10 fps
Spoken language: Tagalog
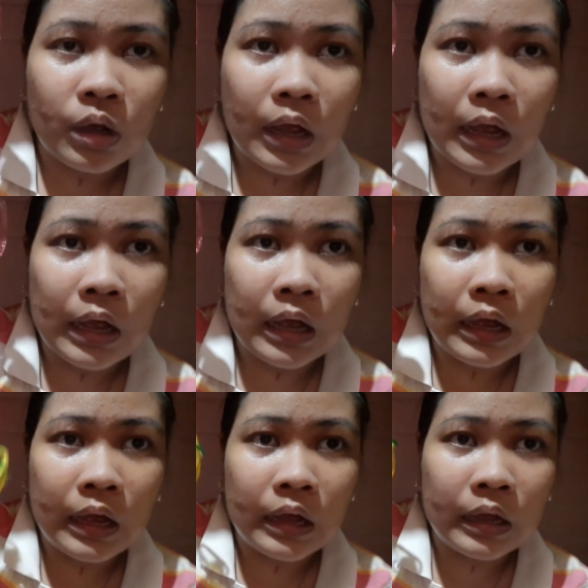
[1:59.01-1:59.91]

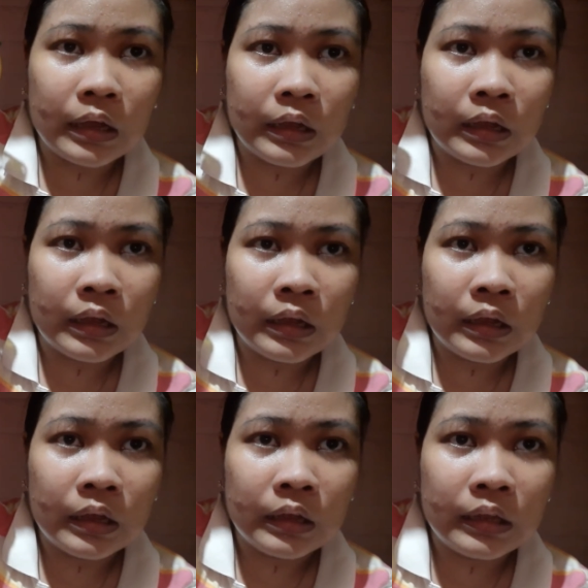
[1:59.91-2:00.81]
uh,
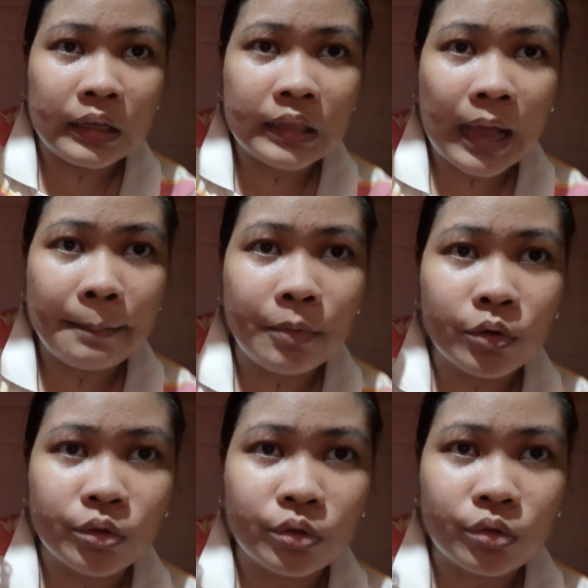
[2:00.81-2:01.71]
inabot.